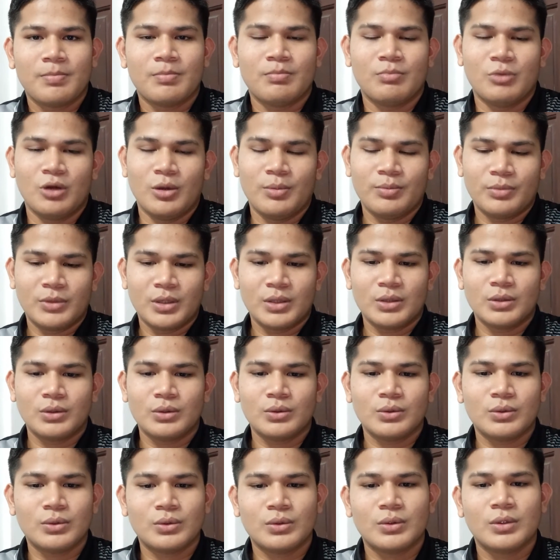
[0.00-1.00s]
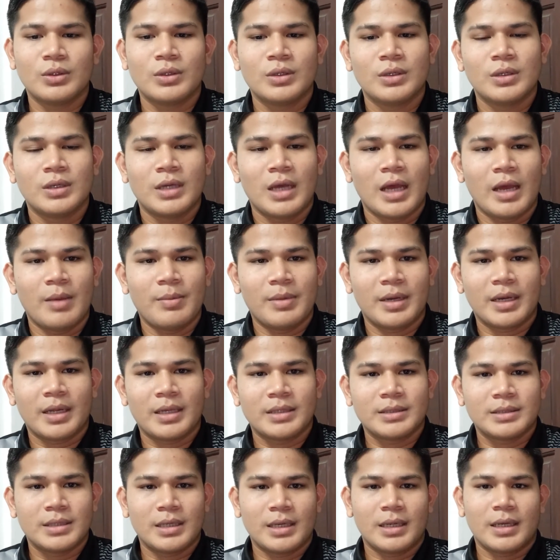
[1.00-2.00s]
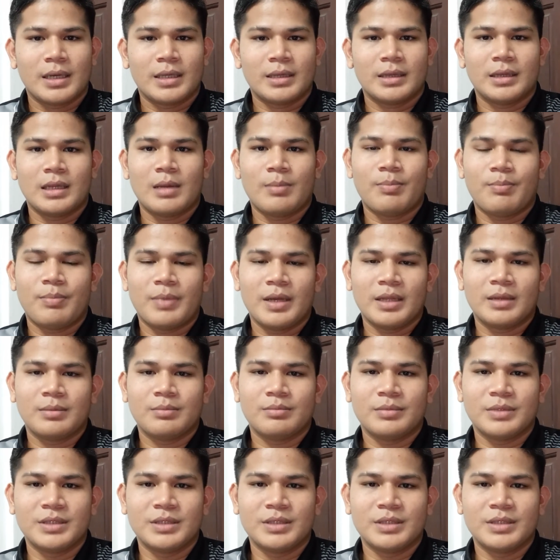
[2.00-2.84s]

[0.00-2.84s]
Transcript: belum tentu Amerika Serikat dapat